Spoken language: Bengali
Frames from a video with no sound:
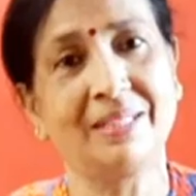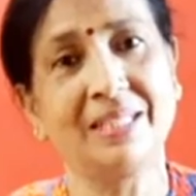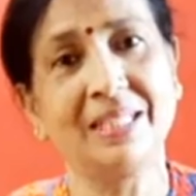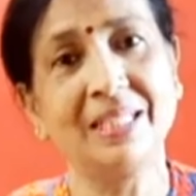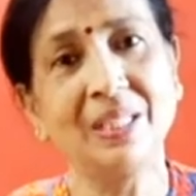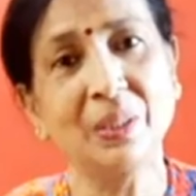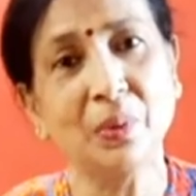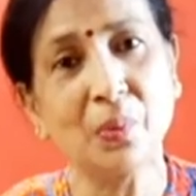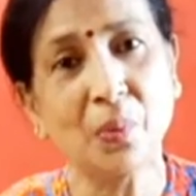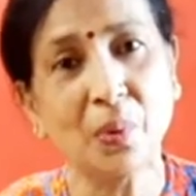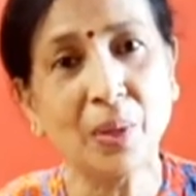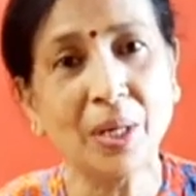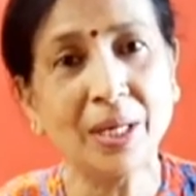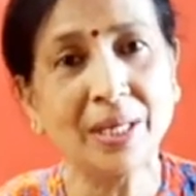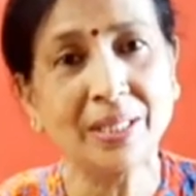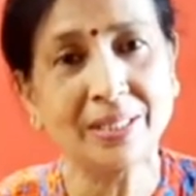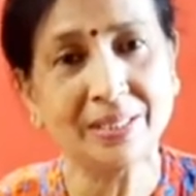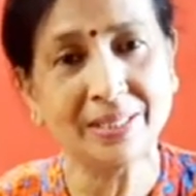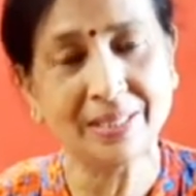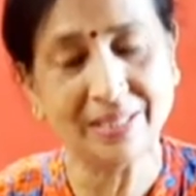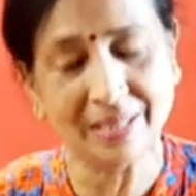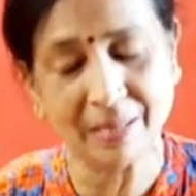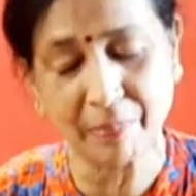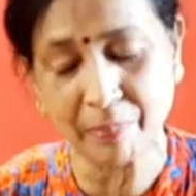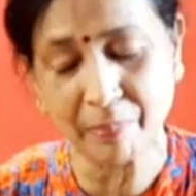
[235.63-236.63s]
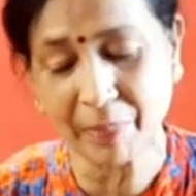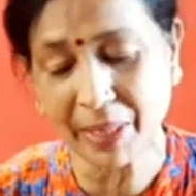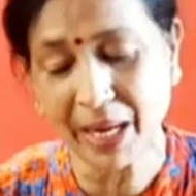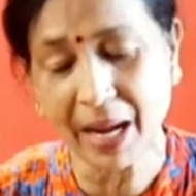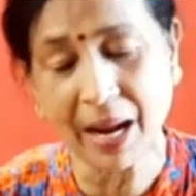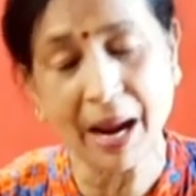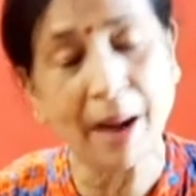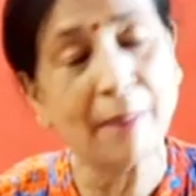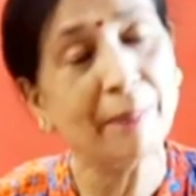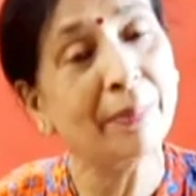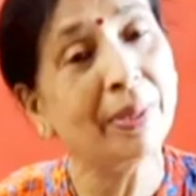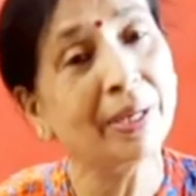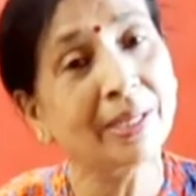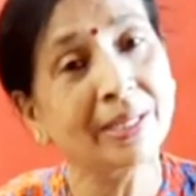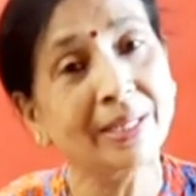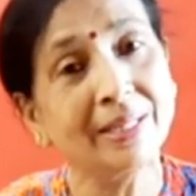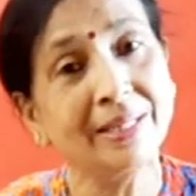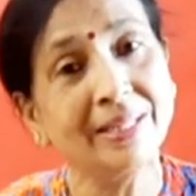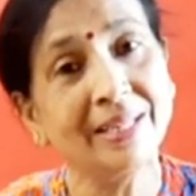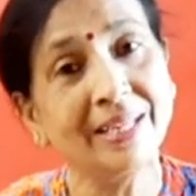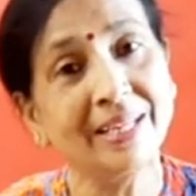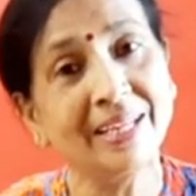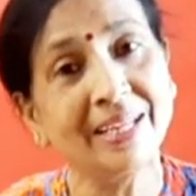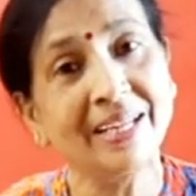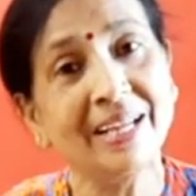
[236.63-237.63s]
কি কর মানে আমাকে
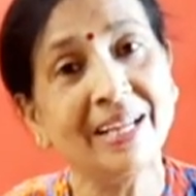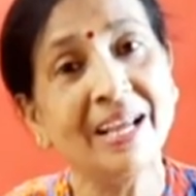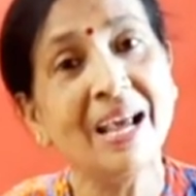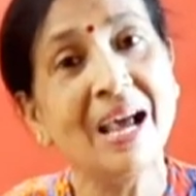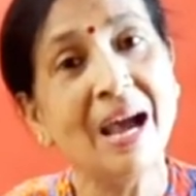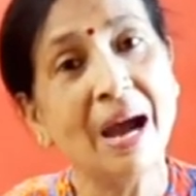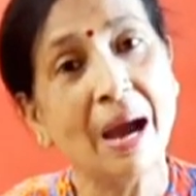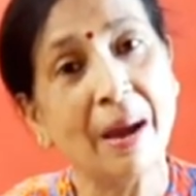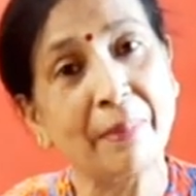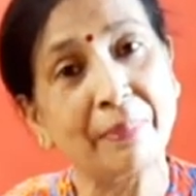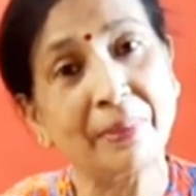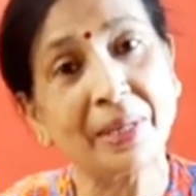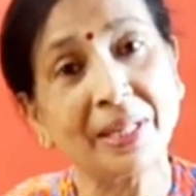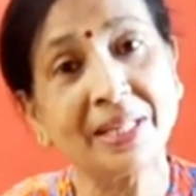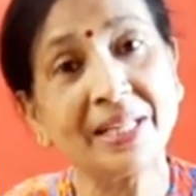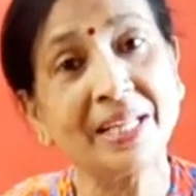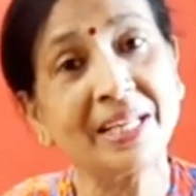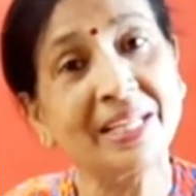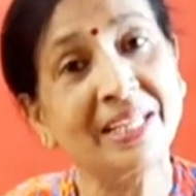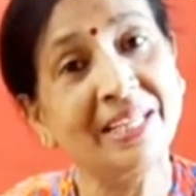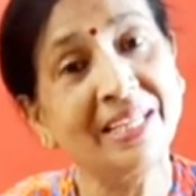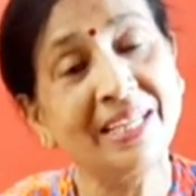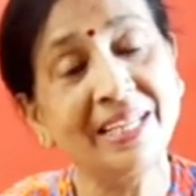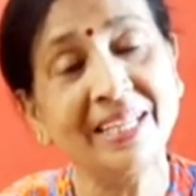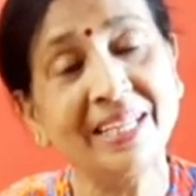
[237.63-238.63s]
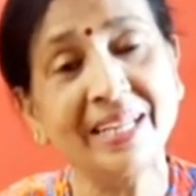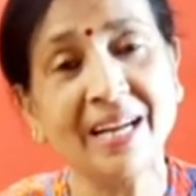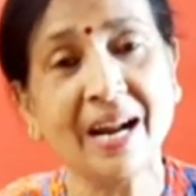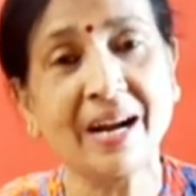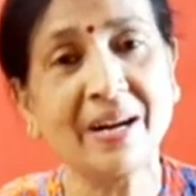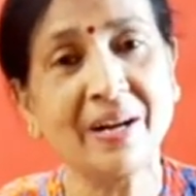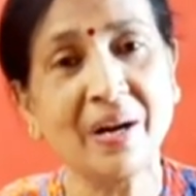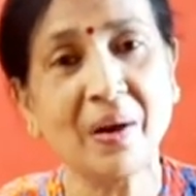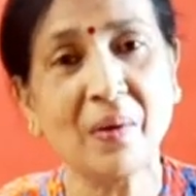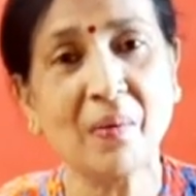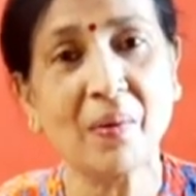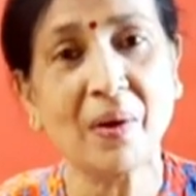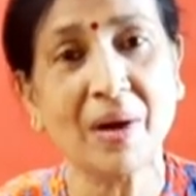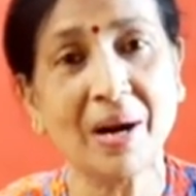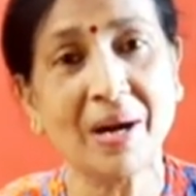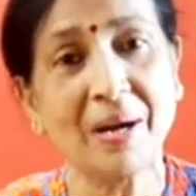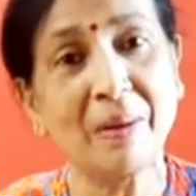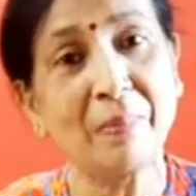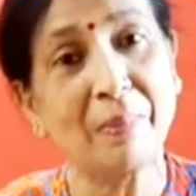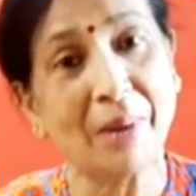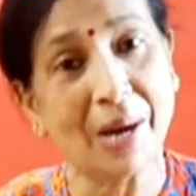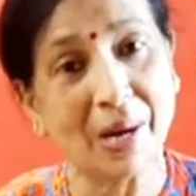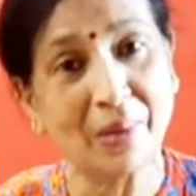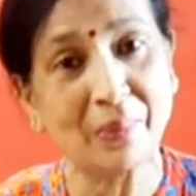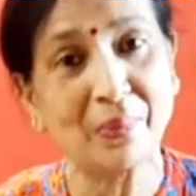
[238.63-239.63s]
দিয়ে আপনাদের কি রান্না
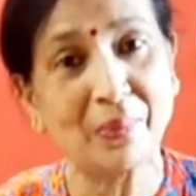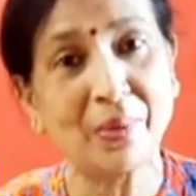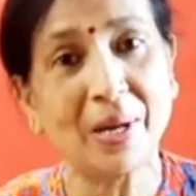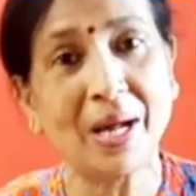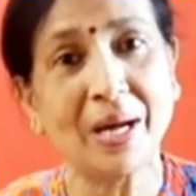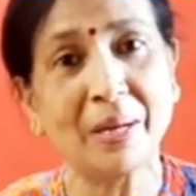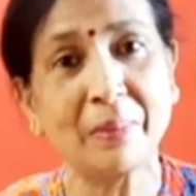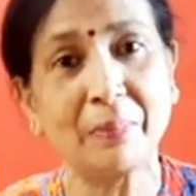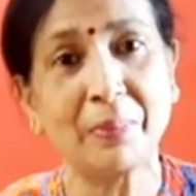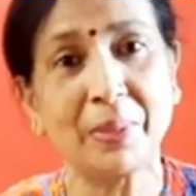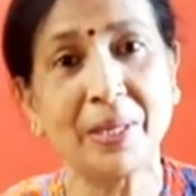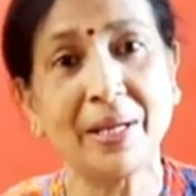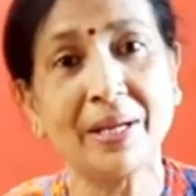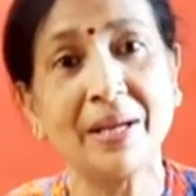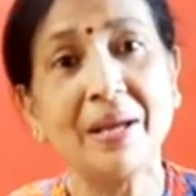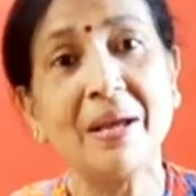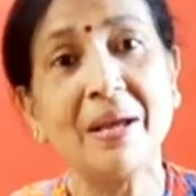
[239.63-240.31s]
করালে ভালো লাগবে